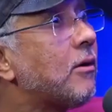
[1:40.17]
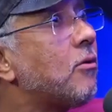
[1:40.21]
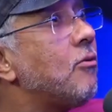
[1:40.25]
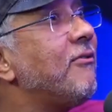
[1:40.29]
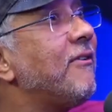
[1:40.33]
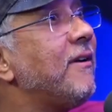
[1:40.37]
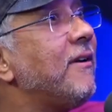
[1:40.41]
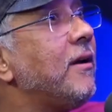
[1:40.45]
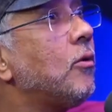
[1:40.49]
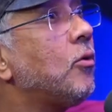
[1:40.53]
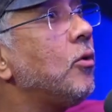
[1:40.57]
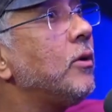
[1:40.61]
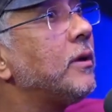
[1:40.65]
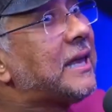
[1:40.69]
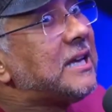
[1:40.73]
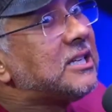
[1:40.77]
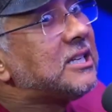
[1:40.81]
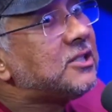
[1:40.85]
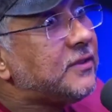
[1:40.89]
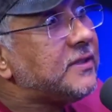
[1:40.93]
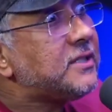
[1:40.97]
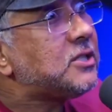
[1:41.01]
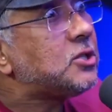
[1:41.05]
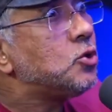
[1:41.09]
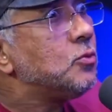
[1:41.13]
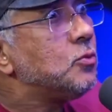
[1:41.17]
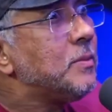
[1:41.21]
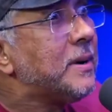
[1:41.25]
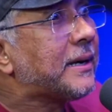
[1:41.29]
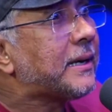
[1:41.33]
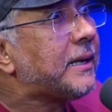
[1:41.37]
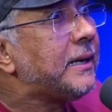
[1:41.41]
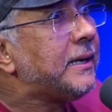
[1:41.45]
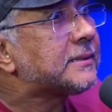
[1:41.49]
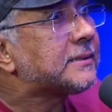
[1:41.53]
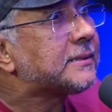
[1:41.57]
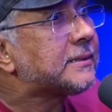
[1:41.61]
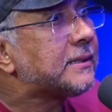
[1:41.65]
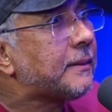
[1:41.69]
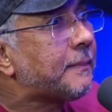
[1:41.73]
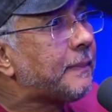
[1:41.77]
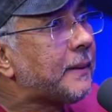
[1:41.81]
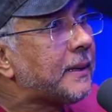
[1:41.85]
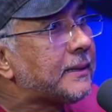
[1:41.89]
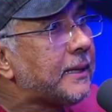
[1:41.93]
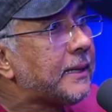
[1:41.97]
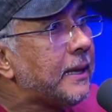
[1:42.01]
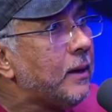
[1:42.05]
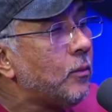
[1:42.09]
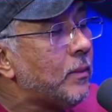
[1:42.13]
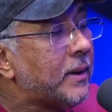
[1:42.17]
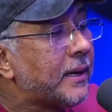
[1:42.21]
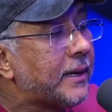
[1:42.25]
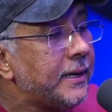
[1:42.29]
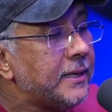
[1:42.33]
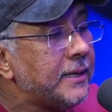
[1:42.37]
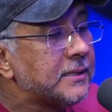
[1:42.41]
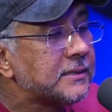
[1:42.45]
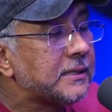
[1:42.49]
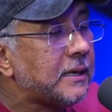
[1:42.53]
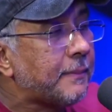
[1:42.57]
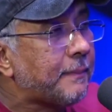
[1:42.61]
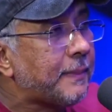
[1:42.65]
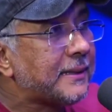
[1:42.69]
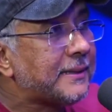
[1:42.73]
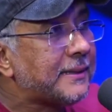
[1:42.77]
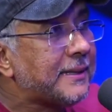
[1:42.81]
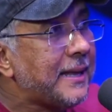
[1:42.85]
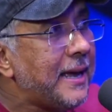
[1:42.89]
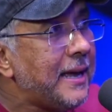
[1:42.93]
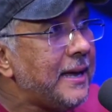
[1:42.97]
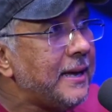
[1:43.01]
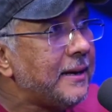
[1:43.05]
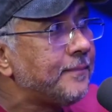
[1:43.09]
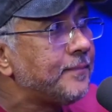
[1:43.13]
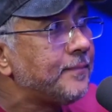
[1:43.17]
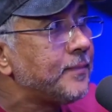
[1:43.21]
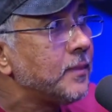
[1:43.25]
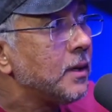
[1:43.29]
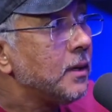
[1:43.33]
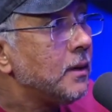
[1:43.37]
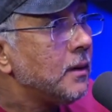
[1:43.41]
com vergonha, que às vezes tinha uma criança na plateia, uma criança na plateia.